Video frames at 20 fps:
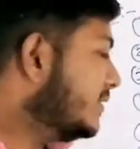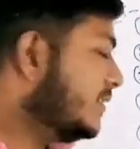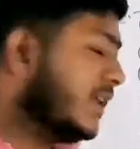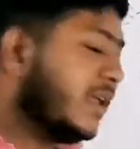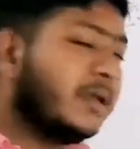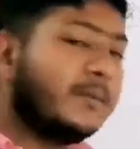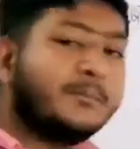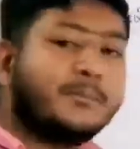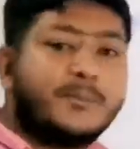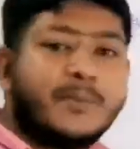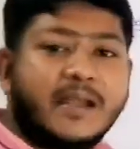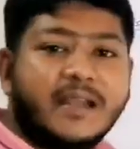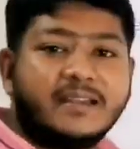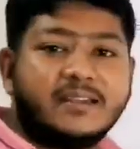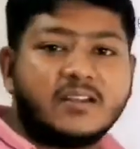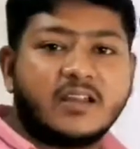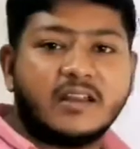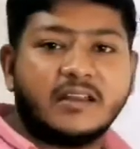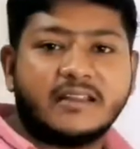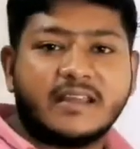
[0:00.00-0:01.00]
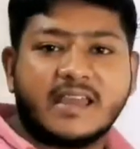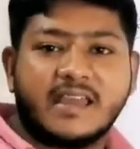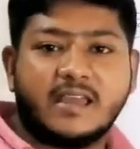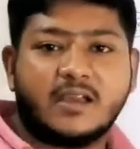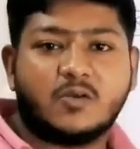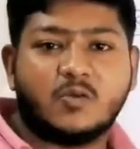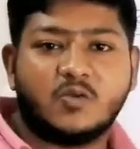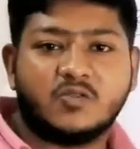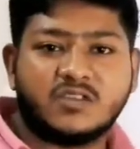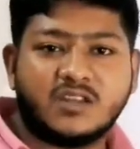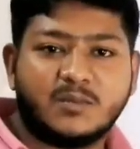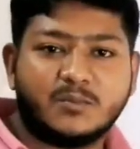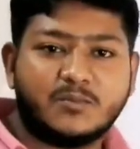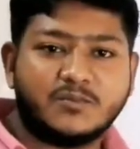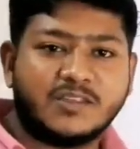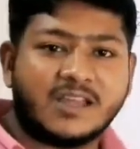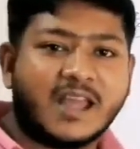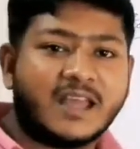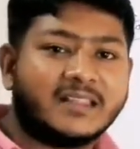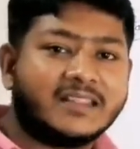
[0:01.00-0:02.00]
सेम पैटर्न का एक क्वेश्चन
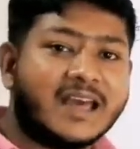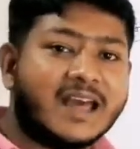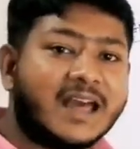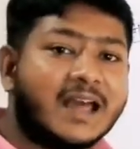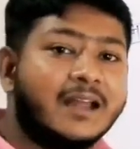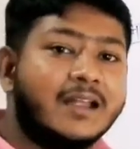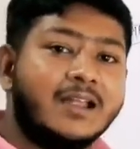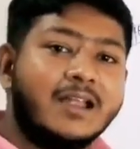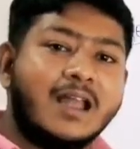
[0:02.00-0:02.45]
पूछा था